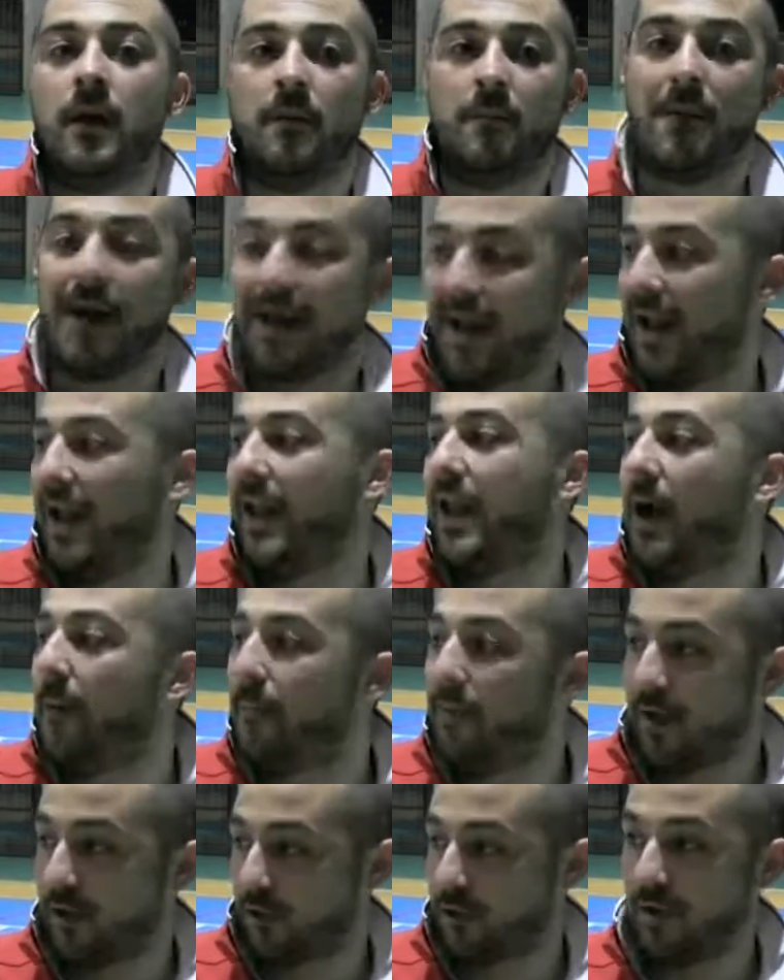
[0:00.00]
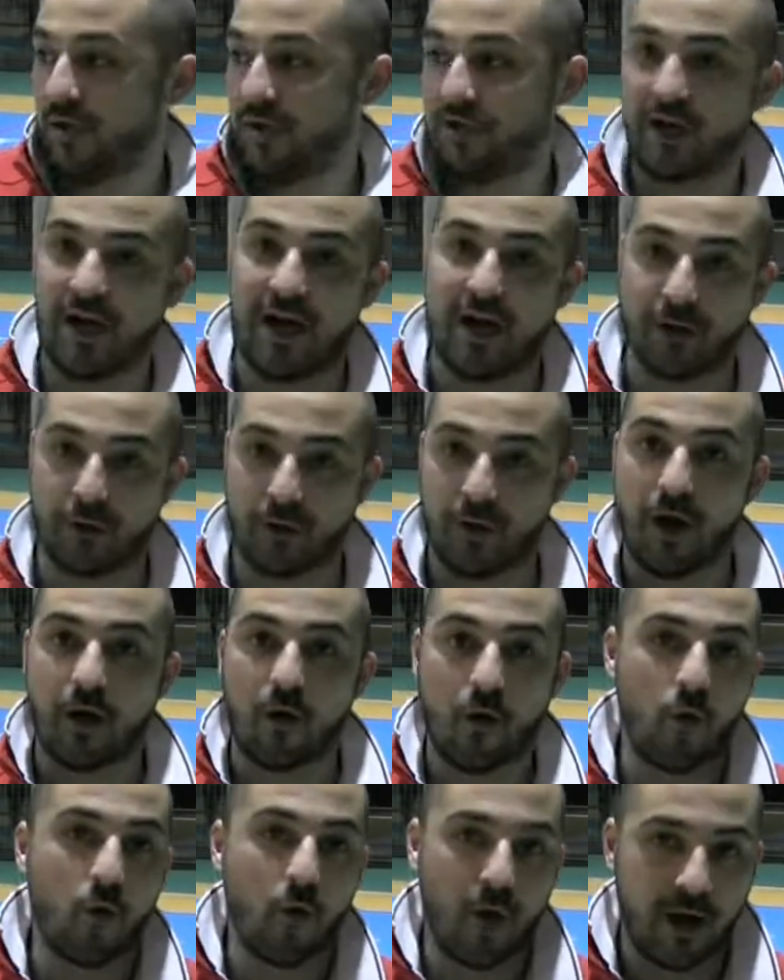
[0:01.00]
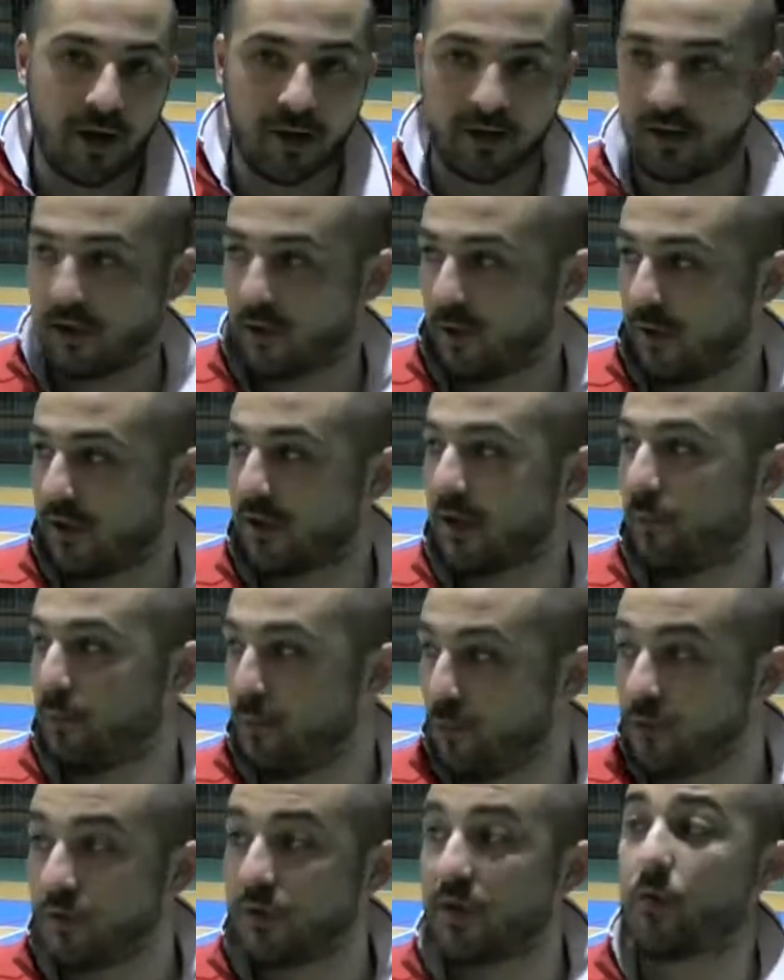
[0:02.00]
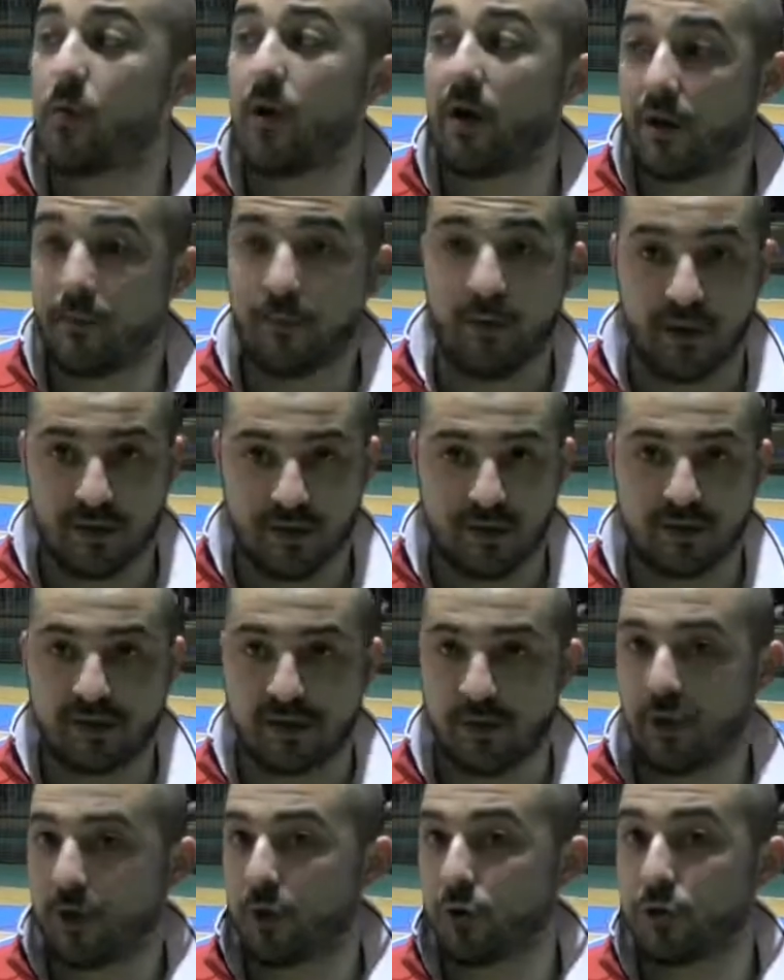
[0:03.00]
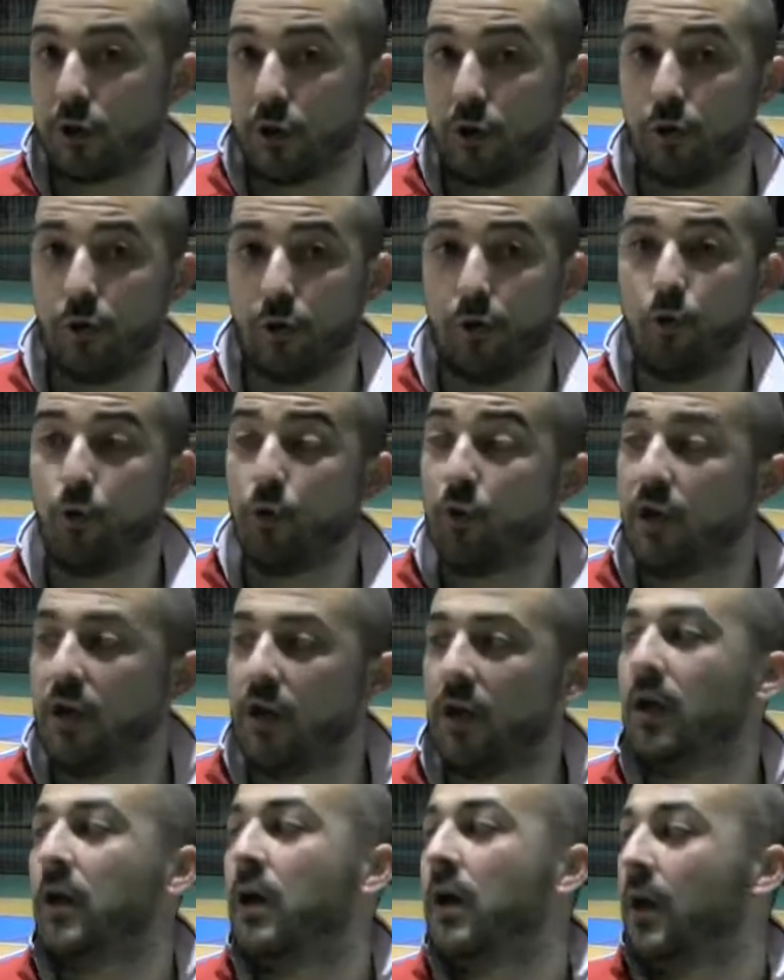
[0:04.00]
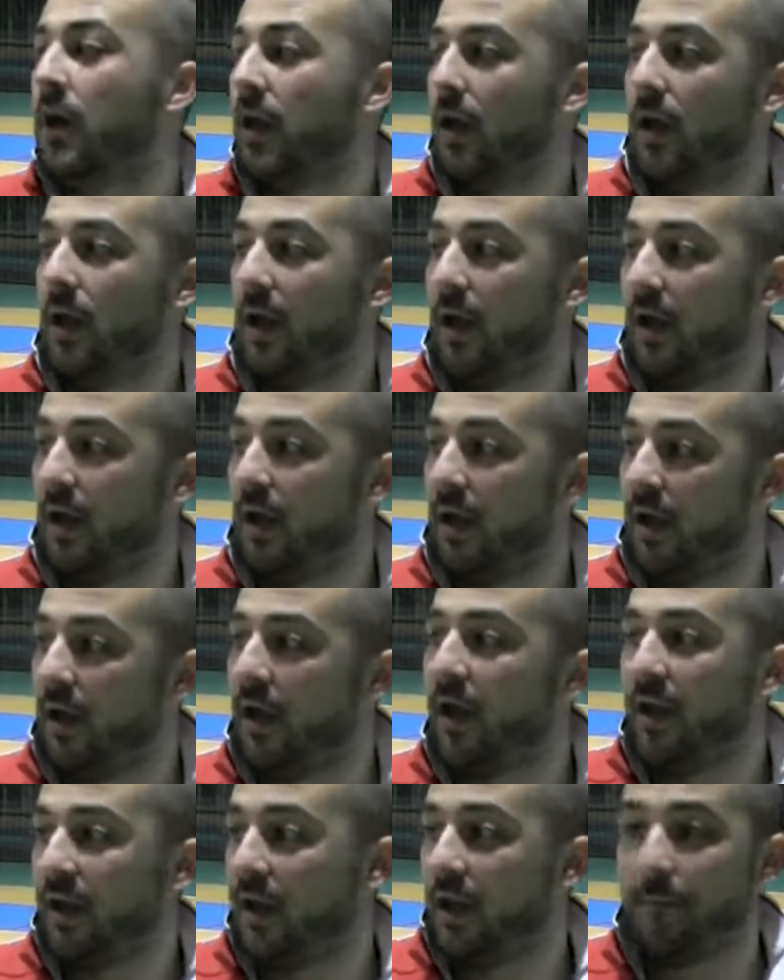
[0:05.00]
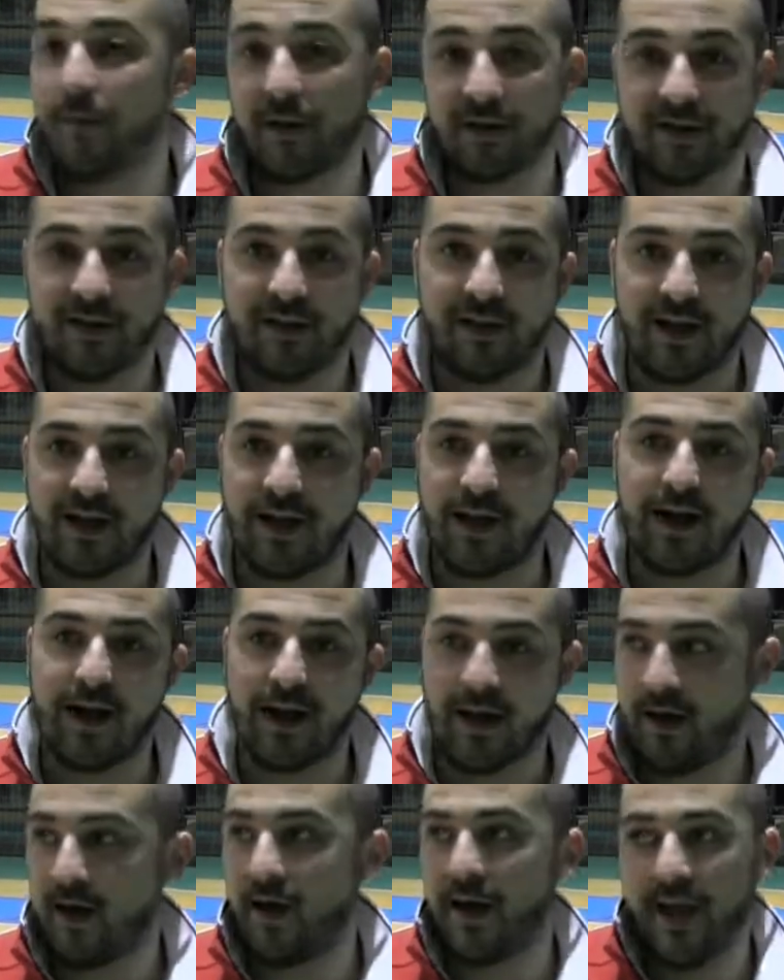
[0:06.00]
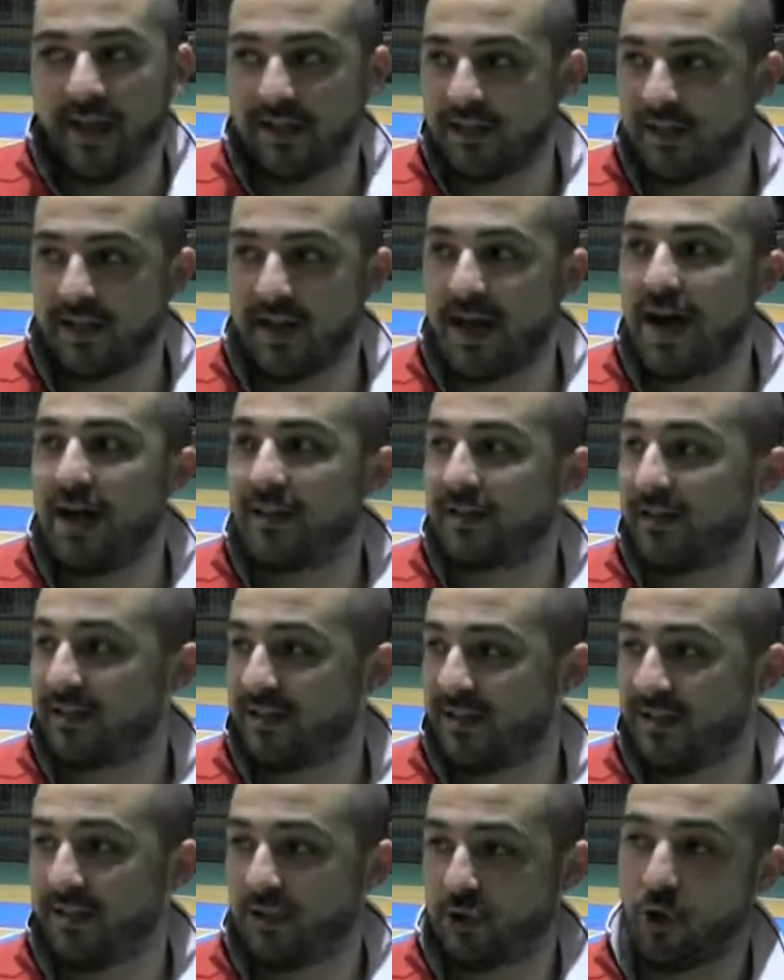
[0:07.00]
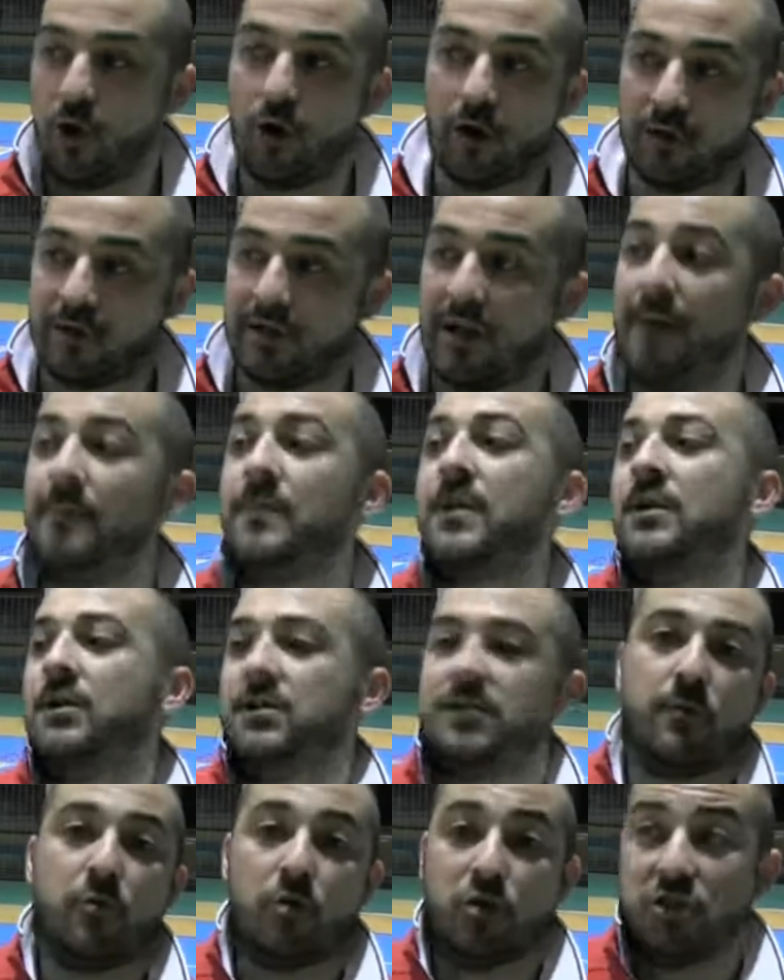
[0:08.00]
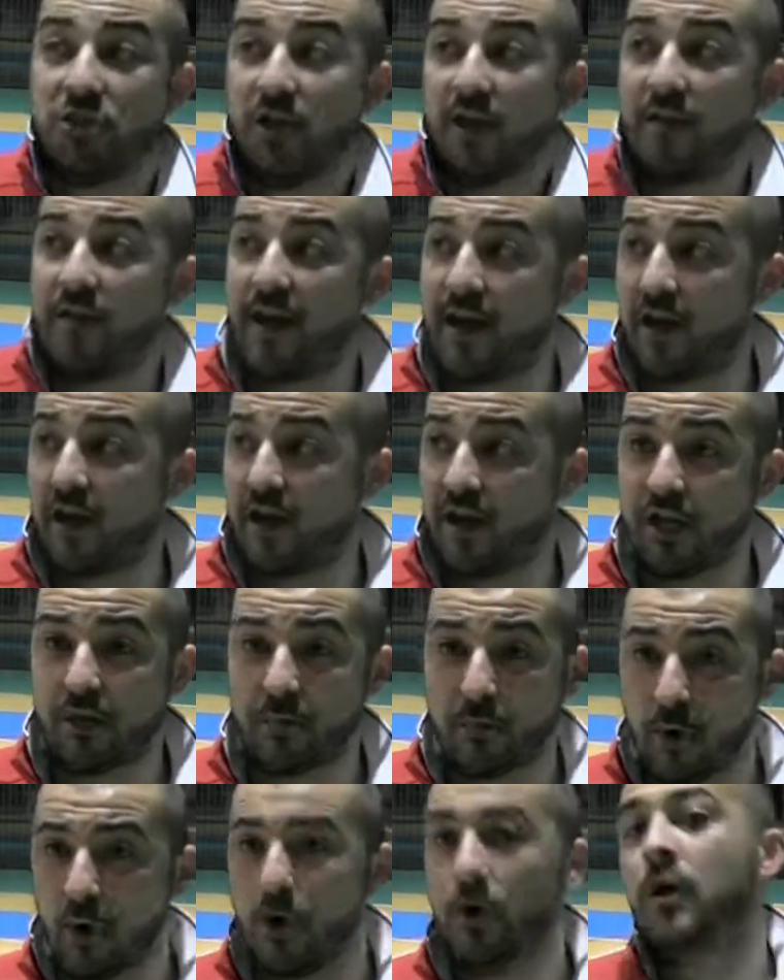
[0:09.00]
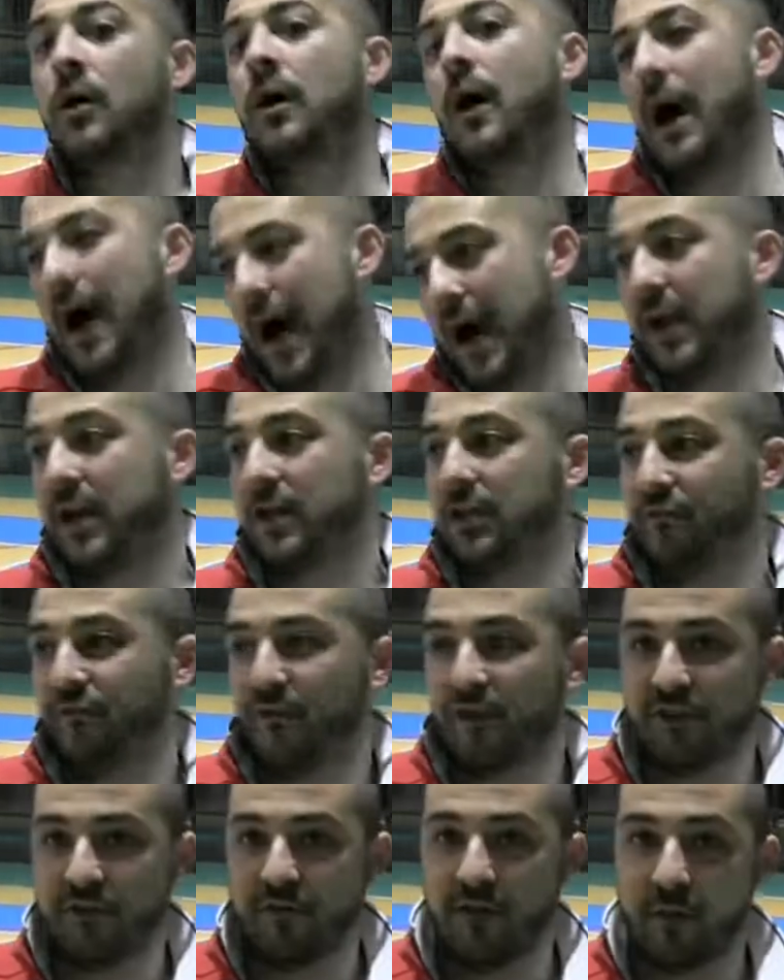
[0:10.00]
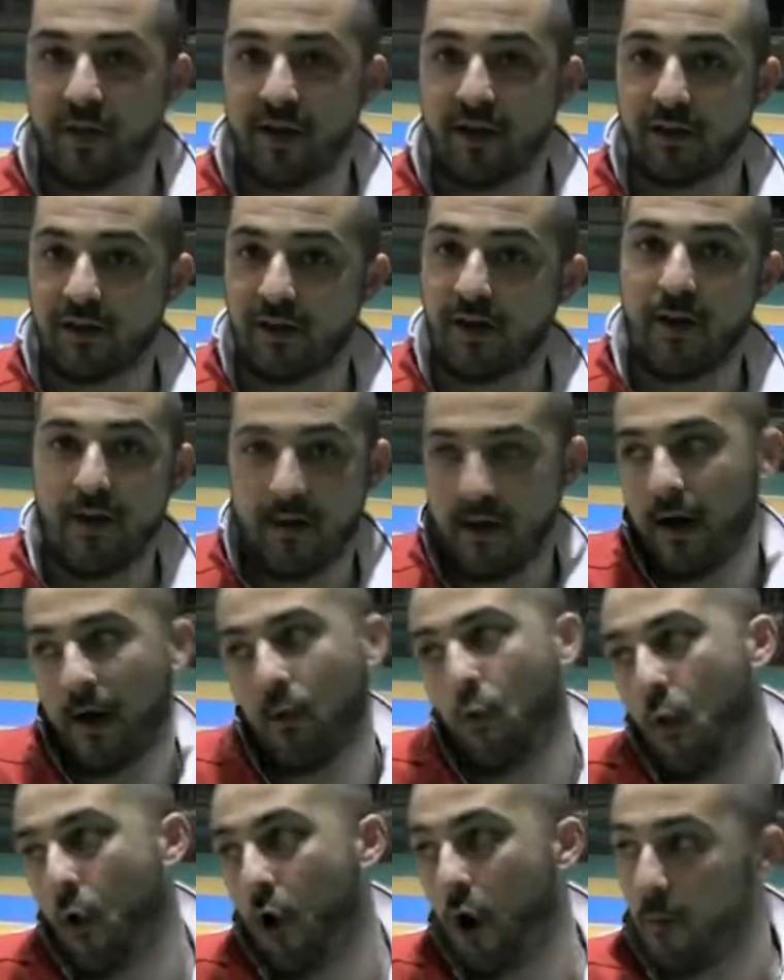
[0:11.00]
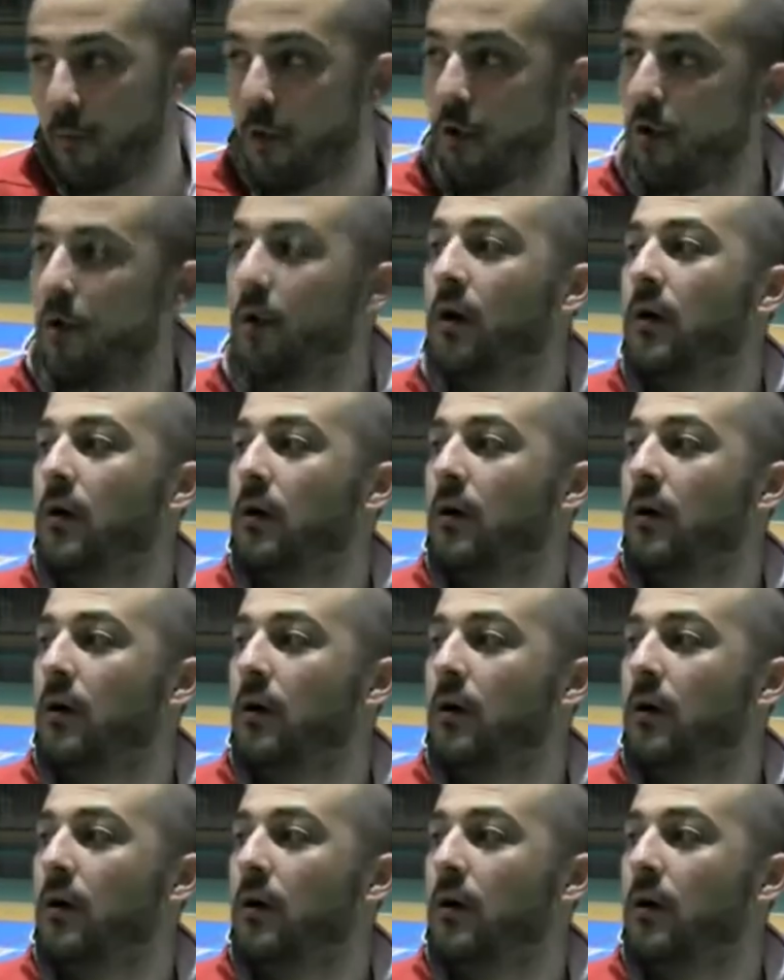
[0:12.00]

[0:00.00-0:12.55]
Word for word: Marelli ha aperto la scatola con qualche tiro da tre punti, qualche penetrazione contro i loro lunghi e, e, lì la partita è girata, si è risolta, siamo riusciti ad andare in ritmo anche difensivamente a uomo